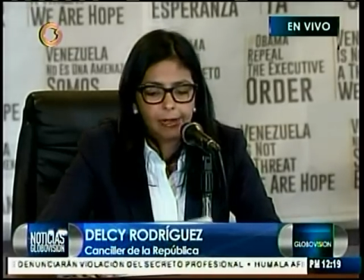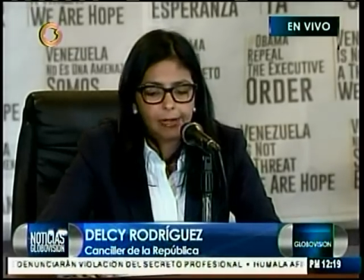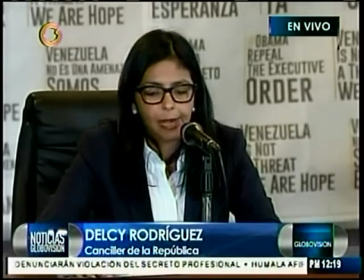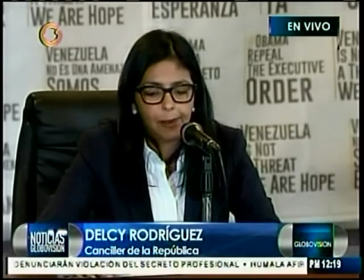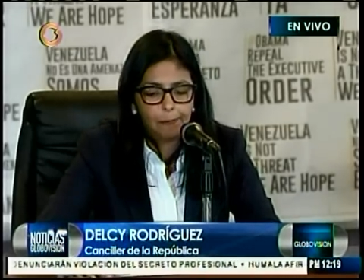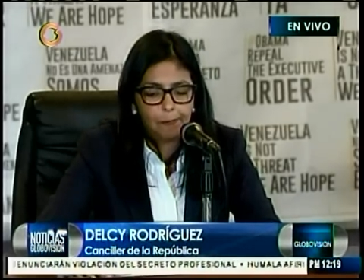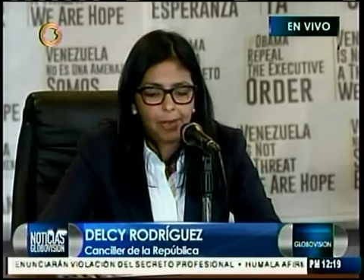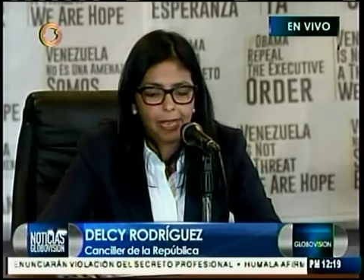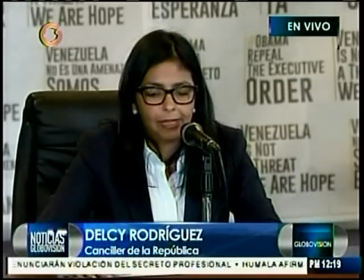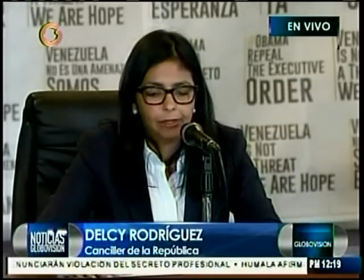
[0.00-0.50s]

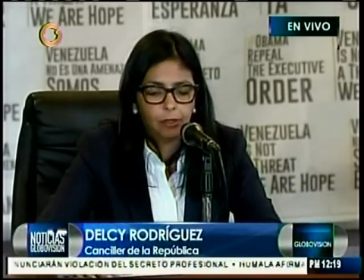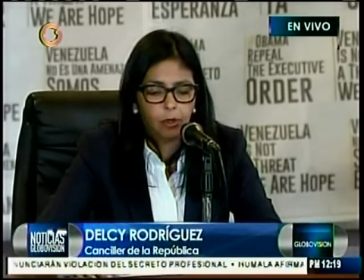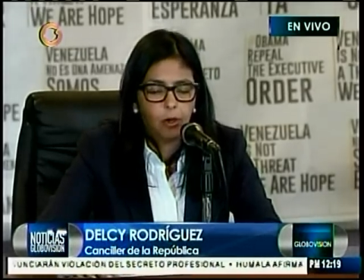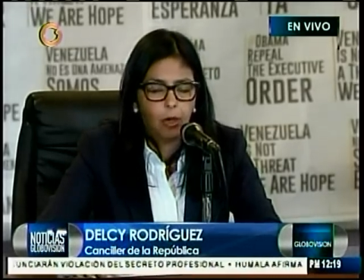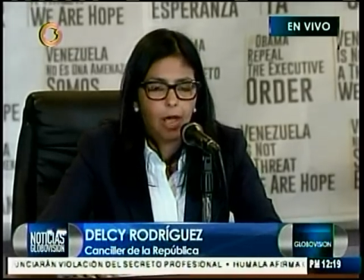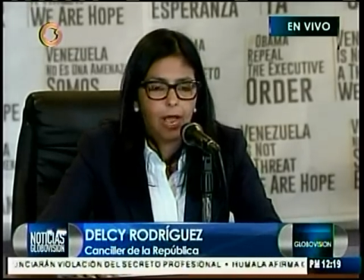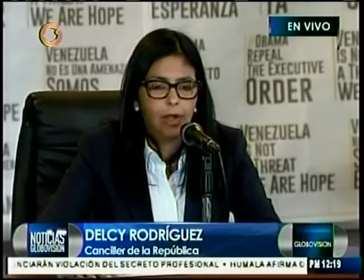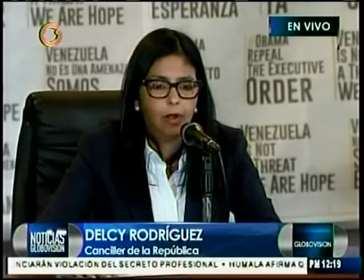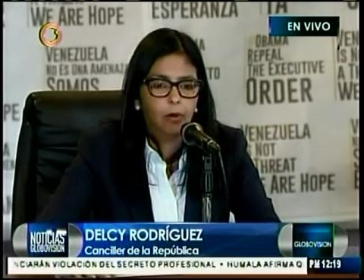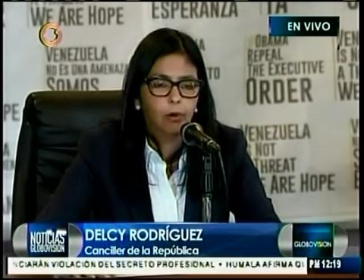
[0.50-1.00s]

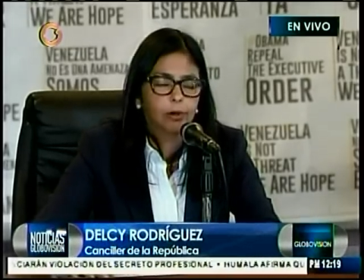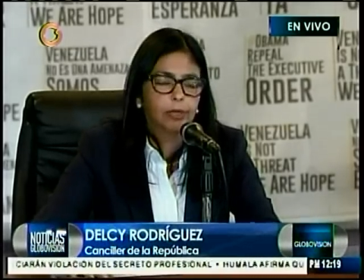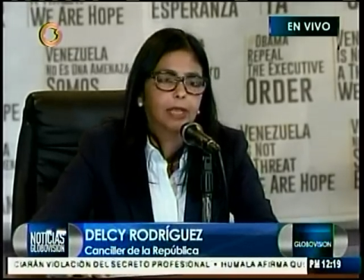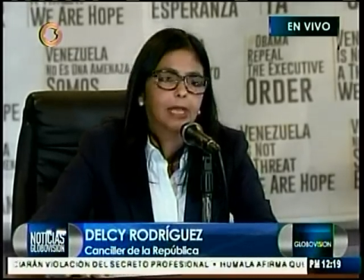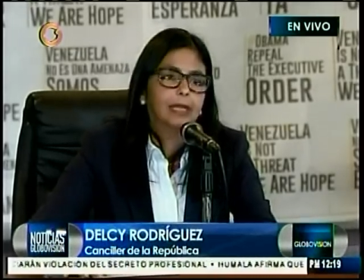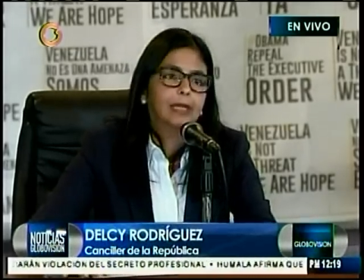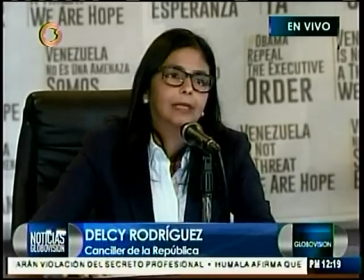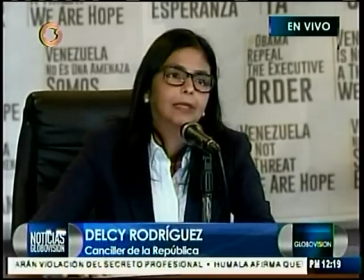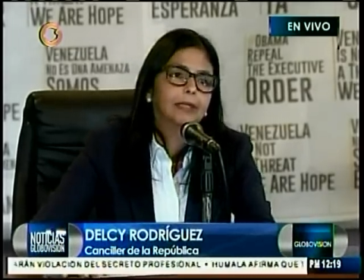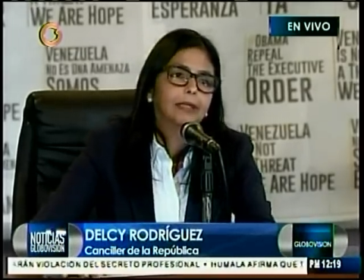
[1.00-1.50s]
respeto al
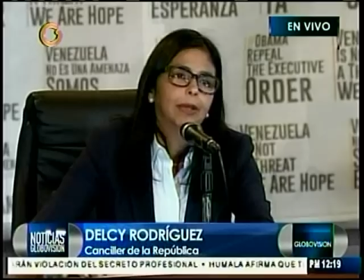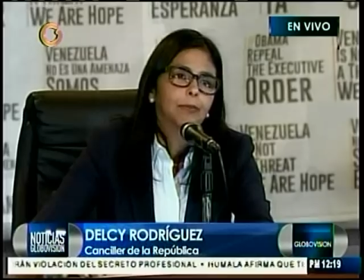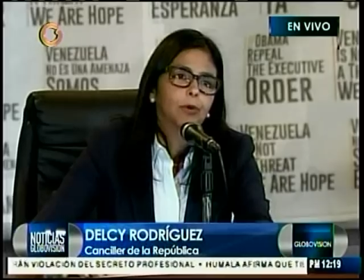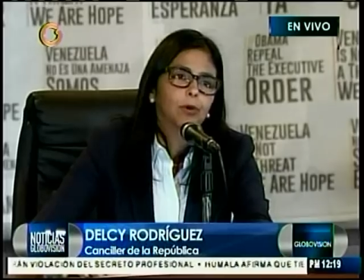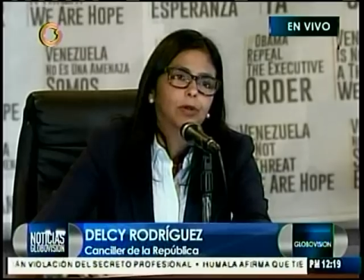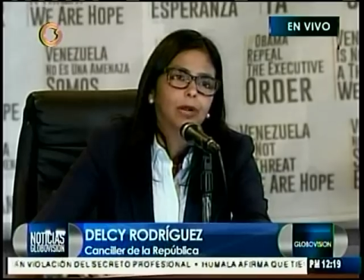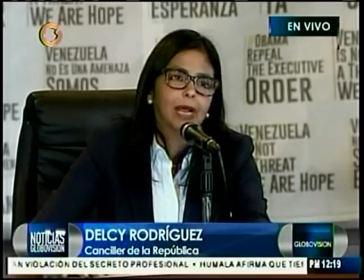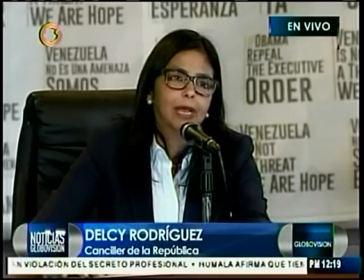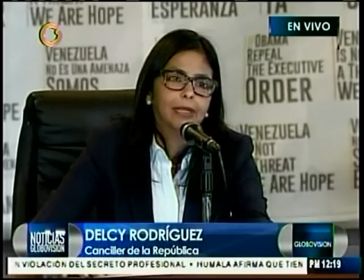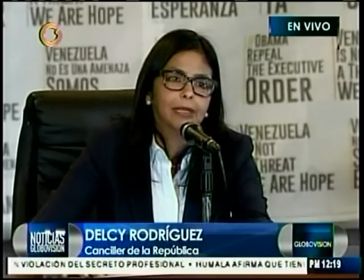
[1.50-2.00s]
orden
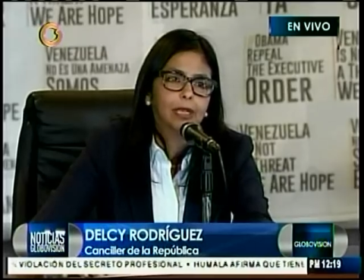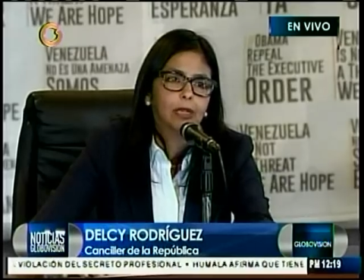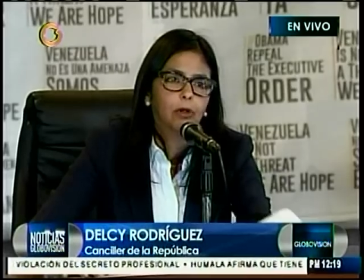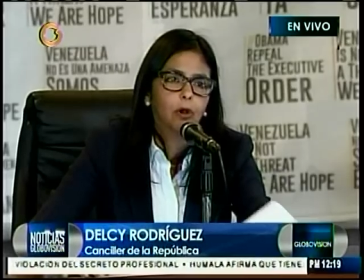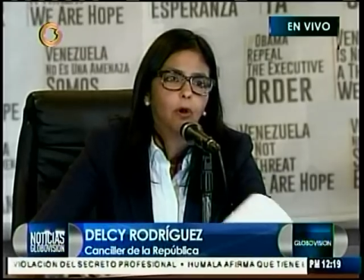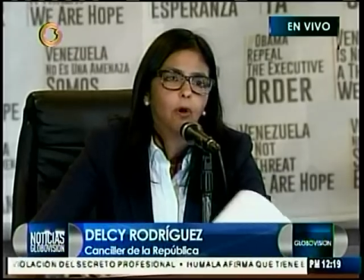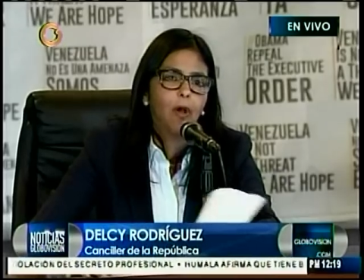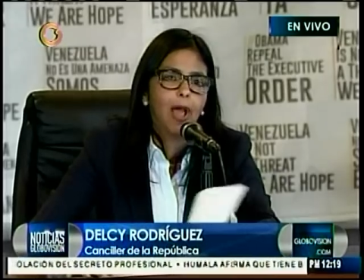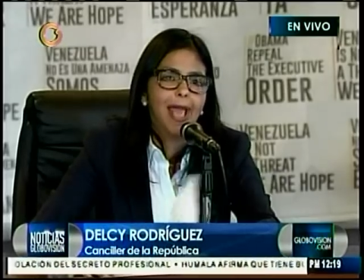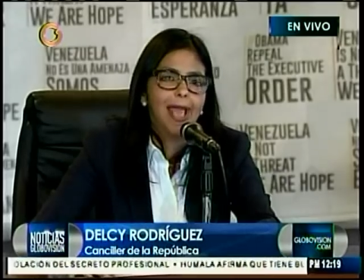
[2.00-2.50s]

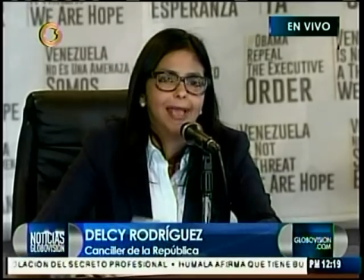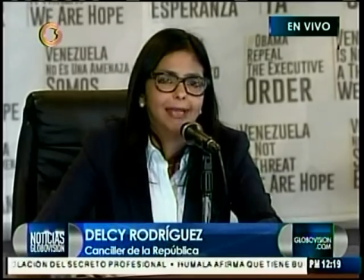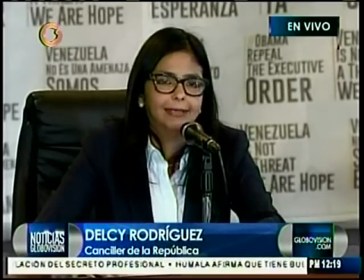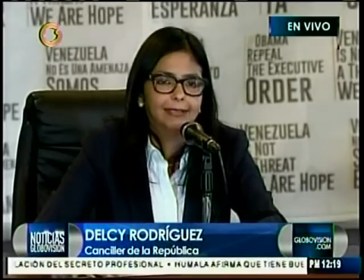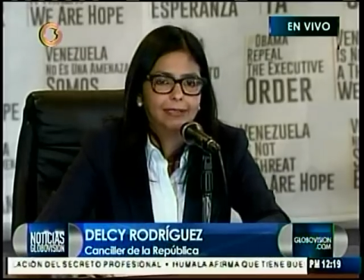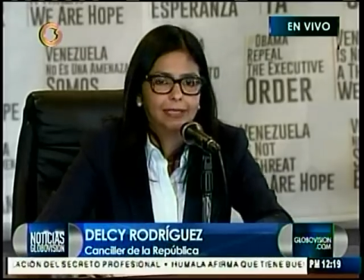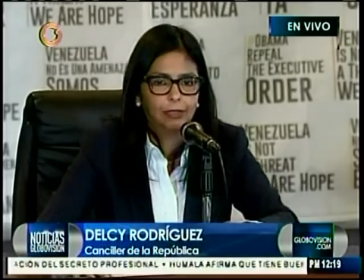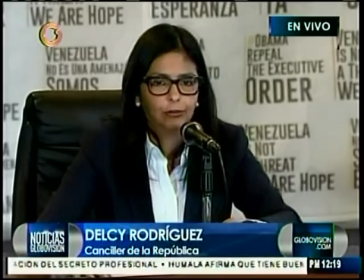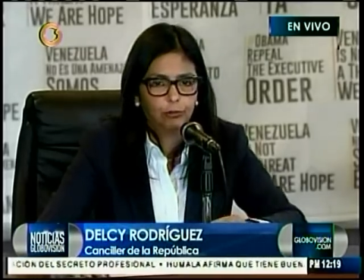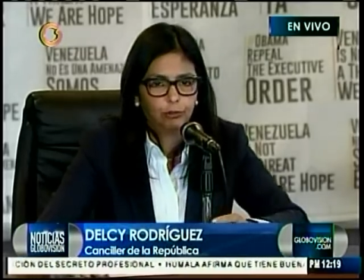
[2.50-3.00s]
democrático e
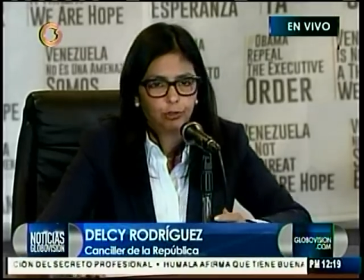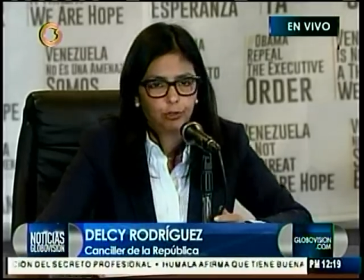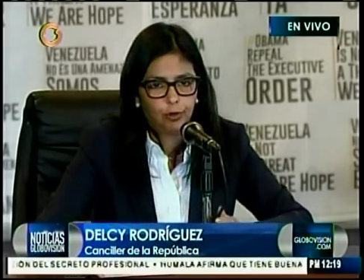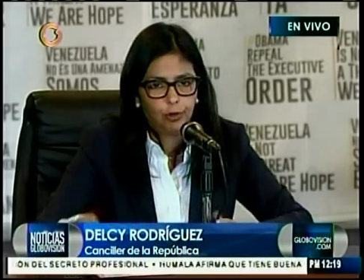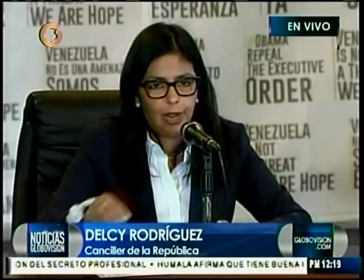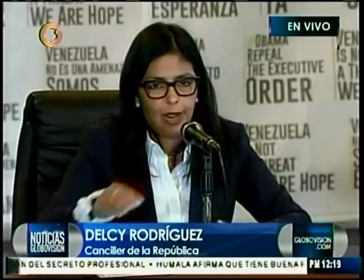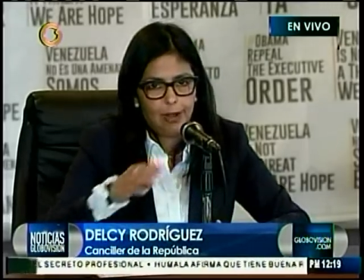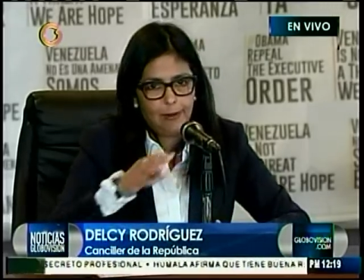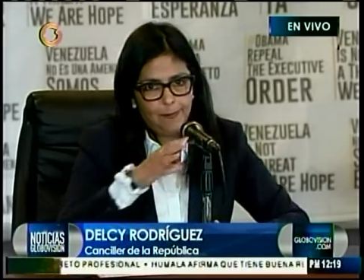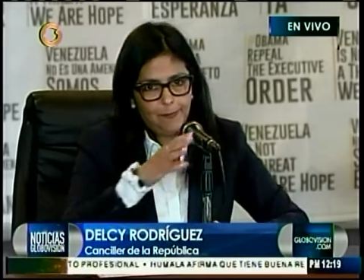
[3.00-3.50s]

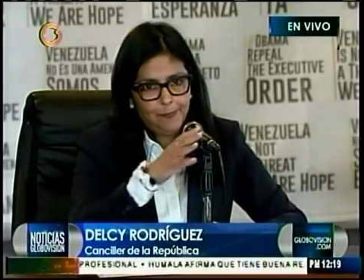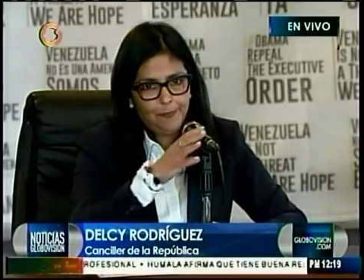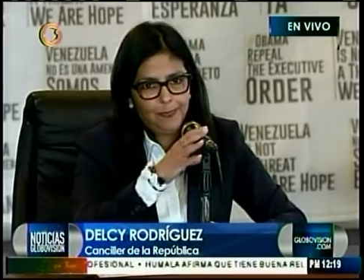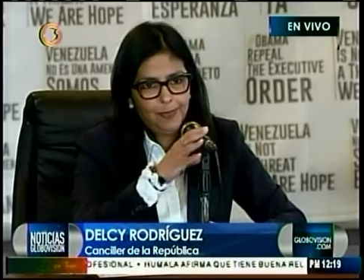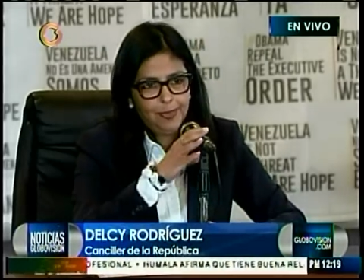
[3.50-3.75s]
institucional.